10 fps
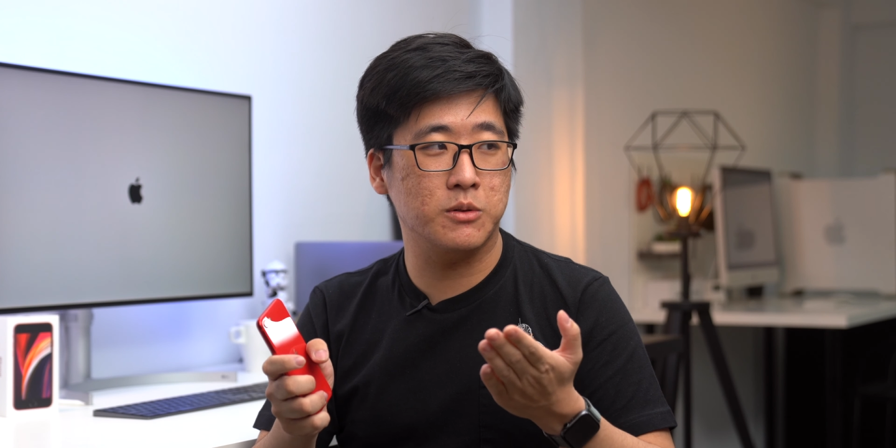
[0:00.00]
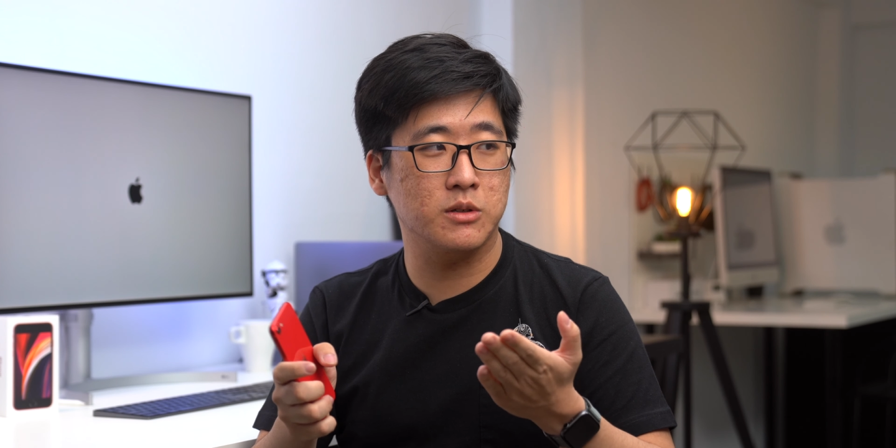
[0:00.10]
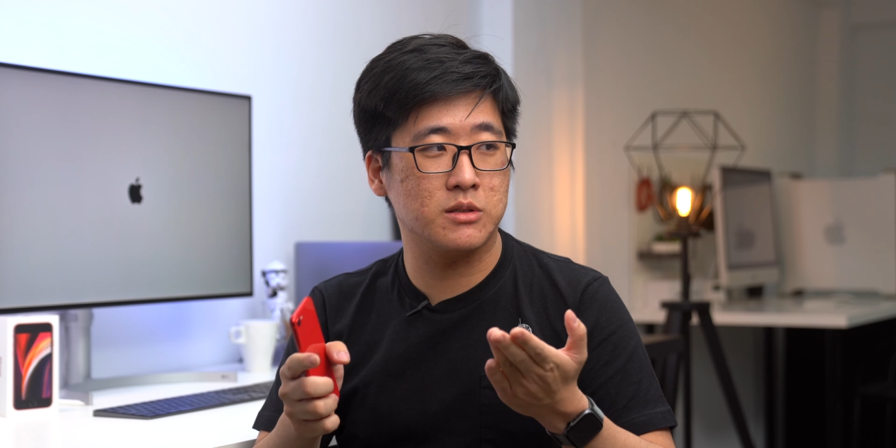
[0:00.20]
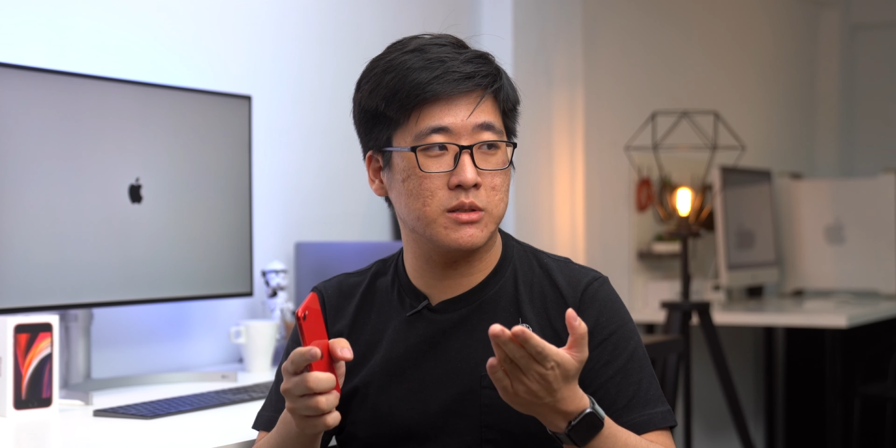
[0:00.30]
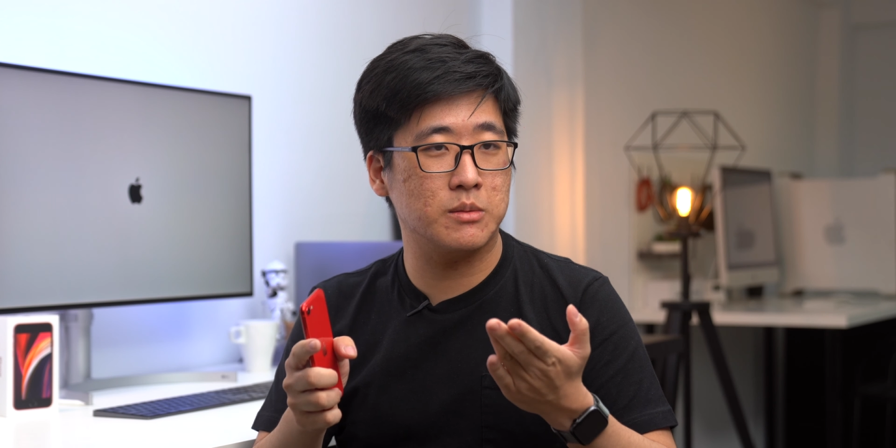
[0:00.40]
或
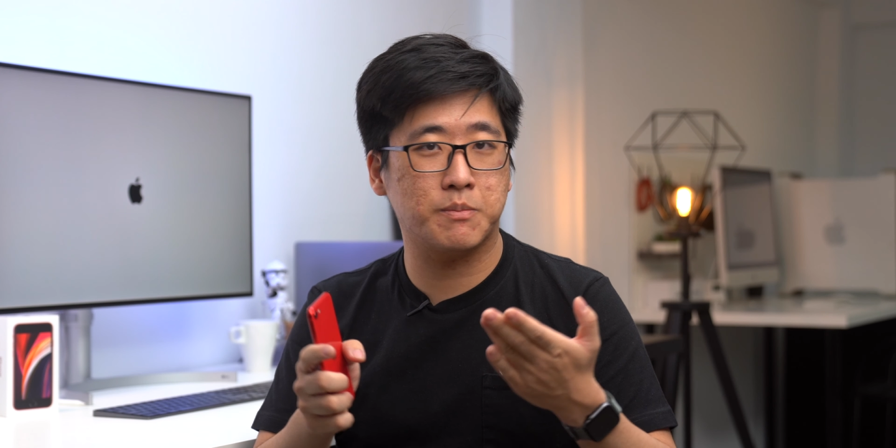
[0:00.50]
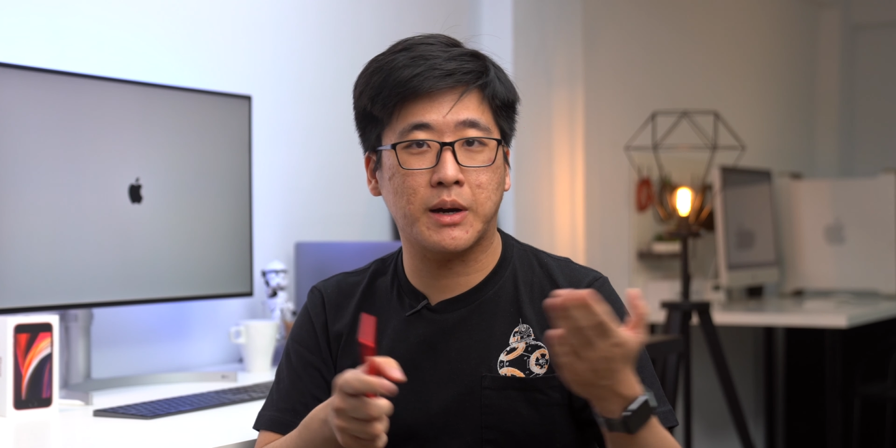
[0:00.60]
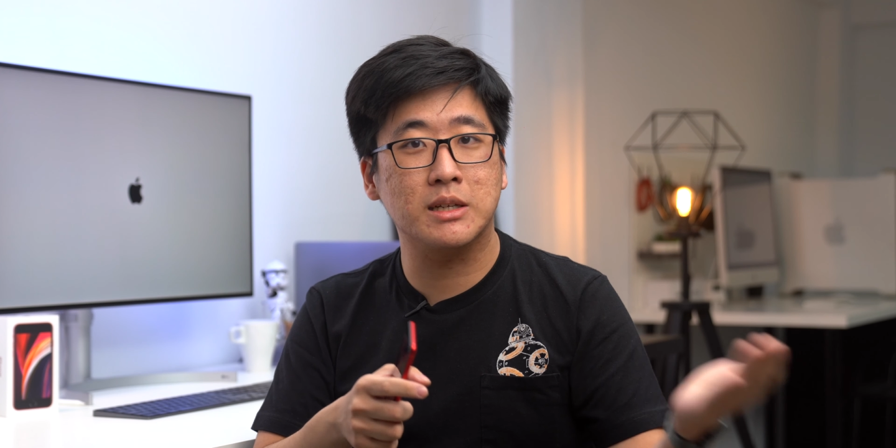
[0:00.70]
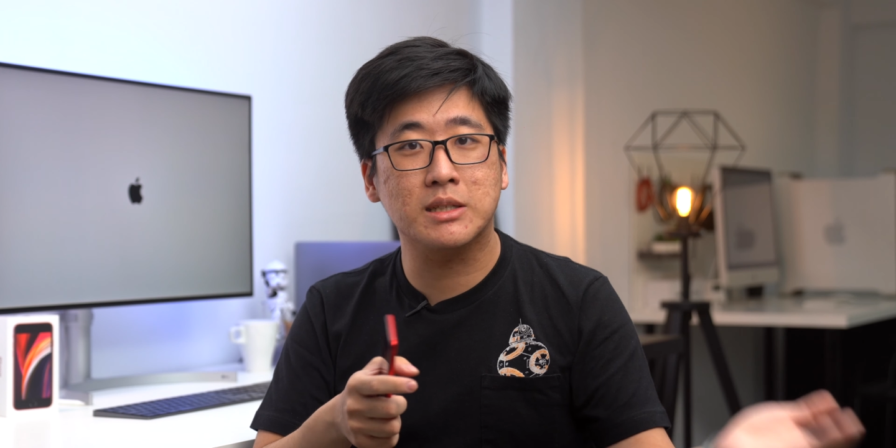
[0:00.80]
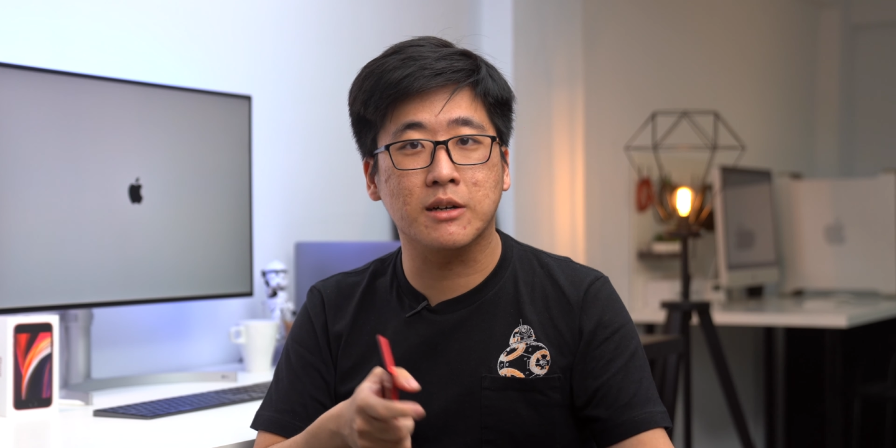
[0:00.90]
者是
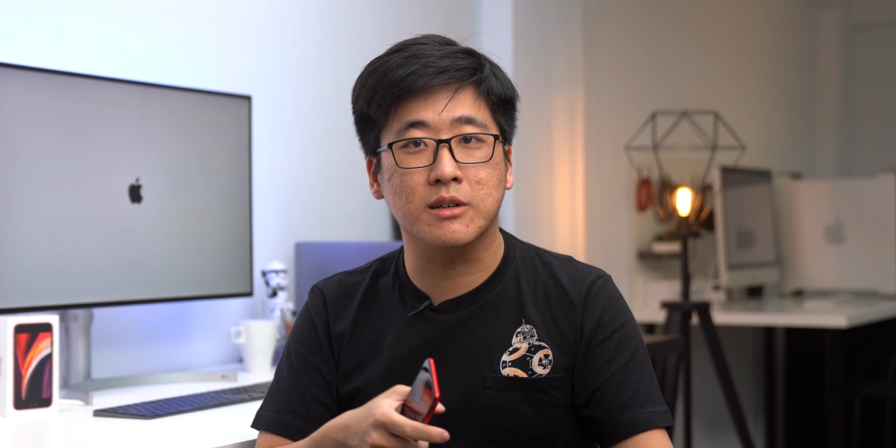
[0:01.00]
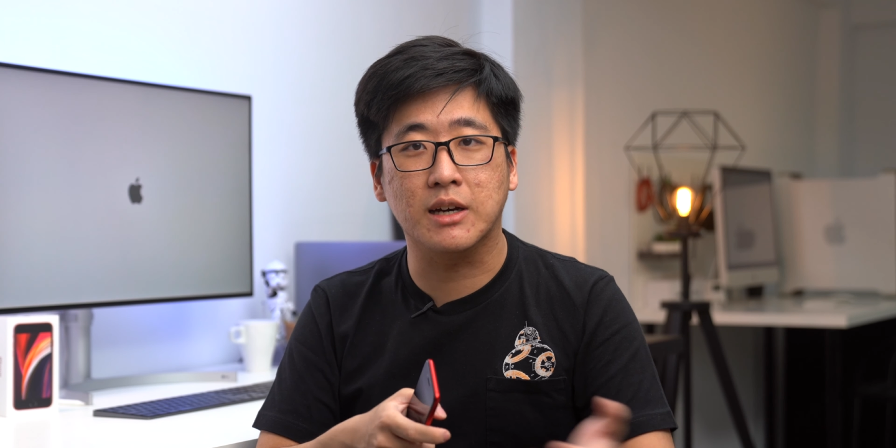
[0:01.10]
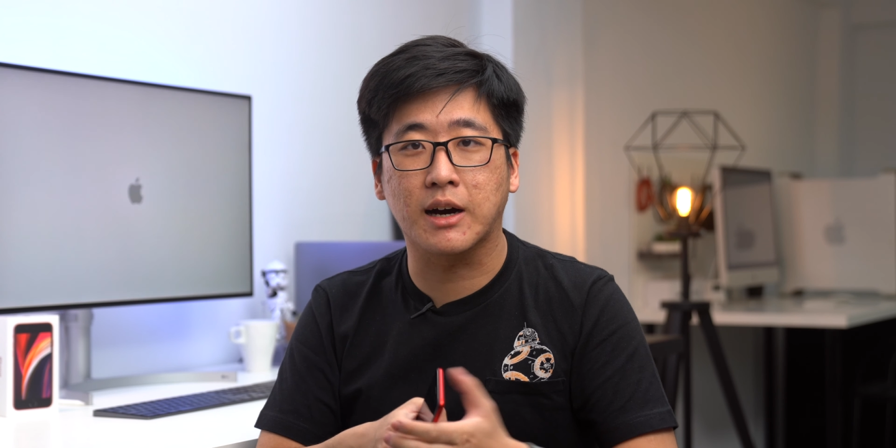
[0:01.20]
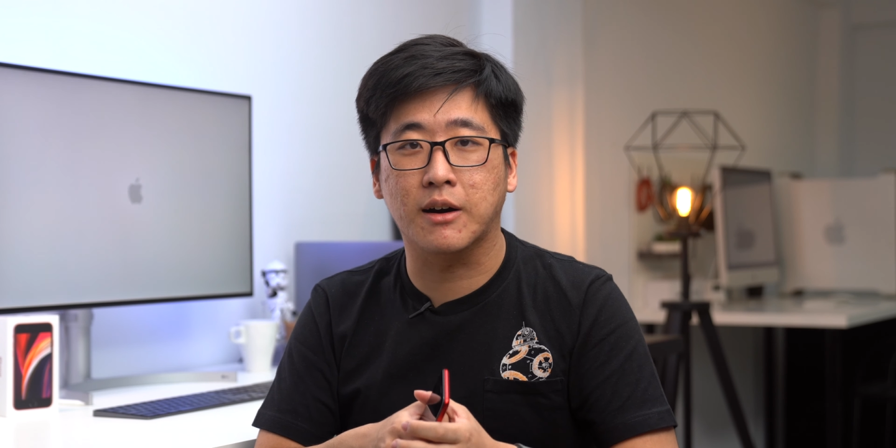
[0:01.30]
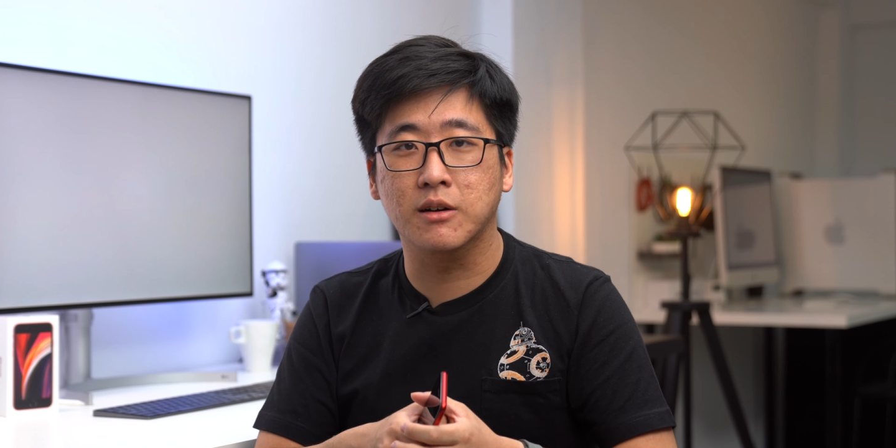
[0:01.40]
拍照
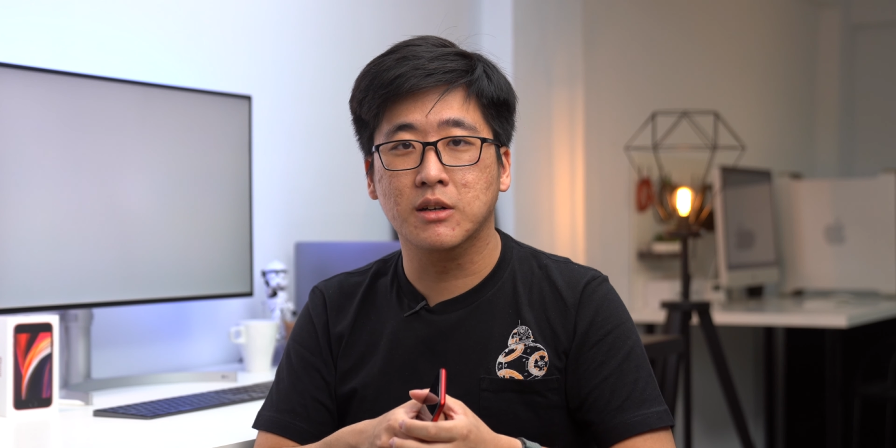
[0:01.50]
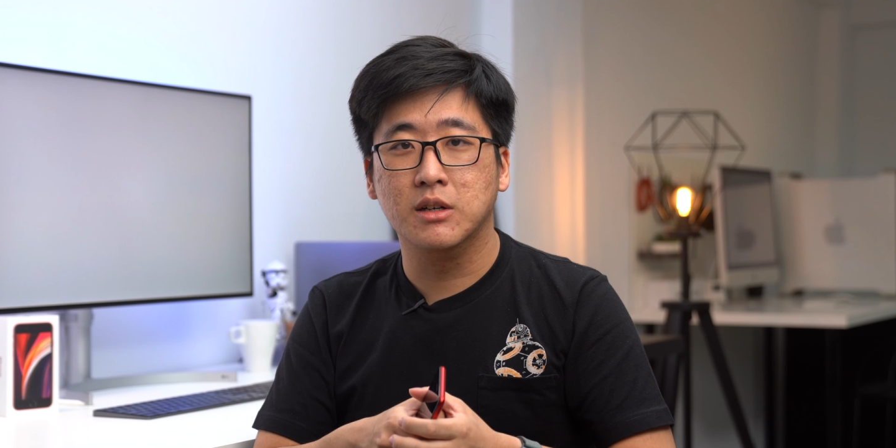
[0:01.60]
也好，